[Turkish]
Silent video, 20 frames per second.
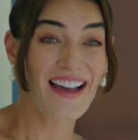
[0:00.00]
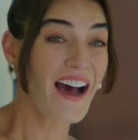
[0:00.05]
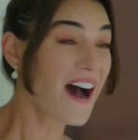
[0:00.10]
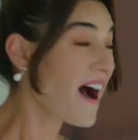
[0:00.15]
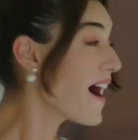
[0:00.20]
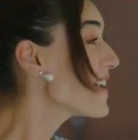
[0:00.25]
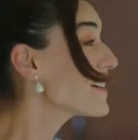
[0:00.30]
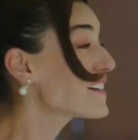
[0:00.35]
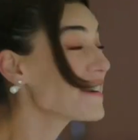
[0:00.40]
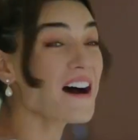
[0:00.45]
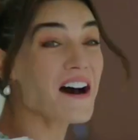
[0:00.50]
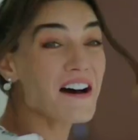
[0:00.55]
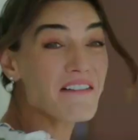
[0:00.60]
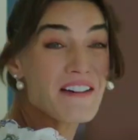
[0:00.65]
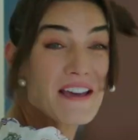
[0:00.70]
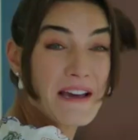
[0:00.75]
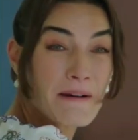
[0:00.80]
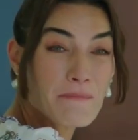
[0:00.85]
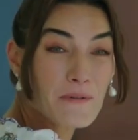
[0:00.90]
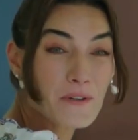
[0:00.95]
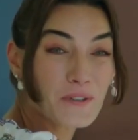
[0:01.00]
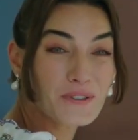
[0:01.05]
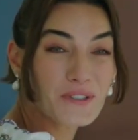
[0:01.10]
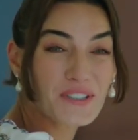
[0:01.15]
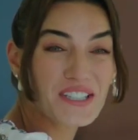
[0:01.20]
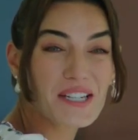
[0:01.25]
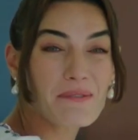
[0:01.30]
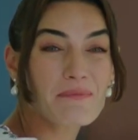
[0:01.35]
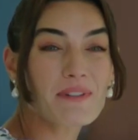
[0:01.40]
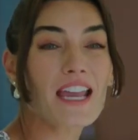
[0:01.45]
Ay kahve
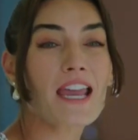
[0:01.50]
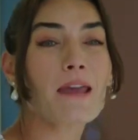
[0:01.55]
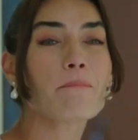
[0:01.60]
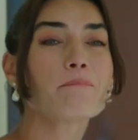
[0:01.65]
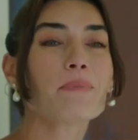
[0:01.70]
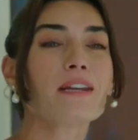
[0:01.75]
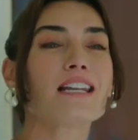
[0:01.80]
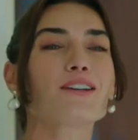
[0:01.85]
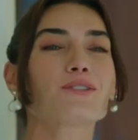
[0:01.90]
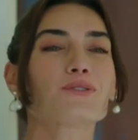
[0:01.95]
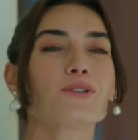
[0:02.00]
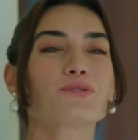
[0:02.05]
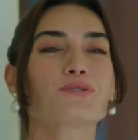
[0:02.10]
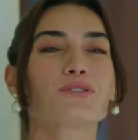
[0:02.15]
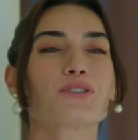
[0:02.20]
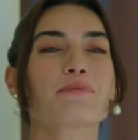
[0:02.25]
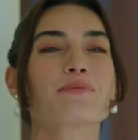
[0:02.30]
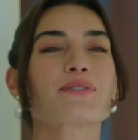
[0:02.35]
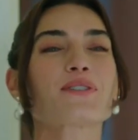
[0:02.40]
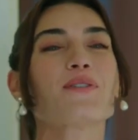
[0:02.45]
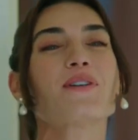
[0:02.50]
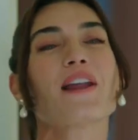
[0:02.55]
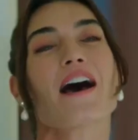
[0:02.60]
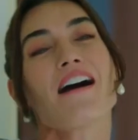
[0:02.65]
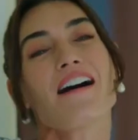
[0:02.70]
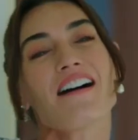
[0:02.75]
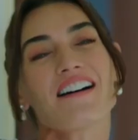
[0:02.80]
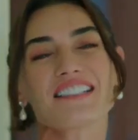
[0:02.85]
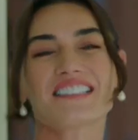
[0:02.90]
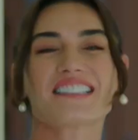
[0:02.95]
yapıyorduk şimdi hep birlikte oturup şöyle
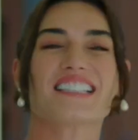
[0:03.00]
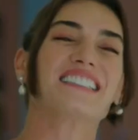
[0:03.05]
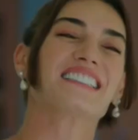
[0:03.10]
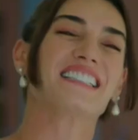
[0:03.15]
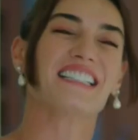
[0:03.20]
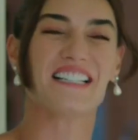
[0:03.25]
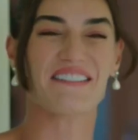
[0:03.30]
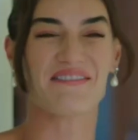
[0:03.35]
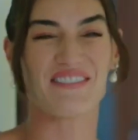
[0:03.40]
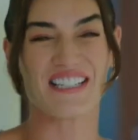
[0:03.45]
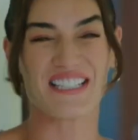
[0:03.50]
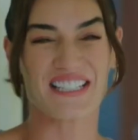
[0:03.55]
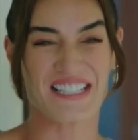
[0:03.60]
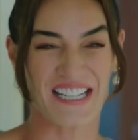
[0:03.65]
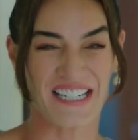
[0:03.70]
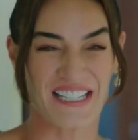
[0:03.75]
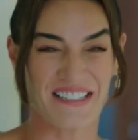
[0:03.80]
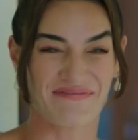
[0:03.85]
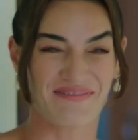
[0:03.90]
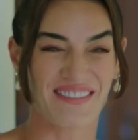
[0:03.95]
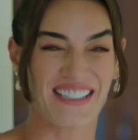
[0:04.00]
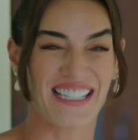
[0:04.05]
ağız tadıyla bir içelim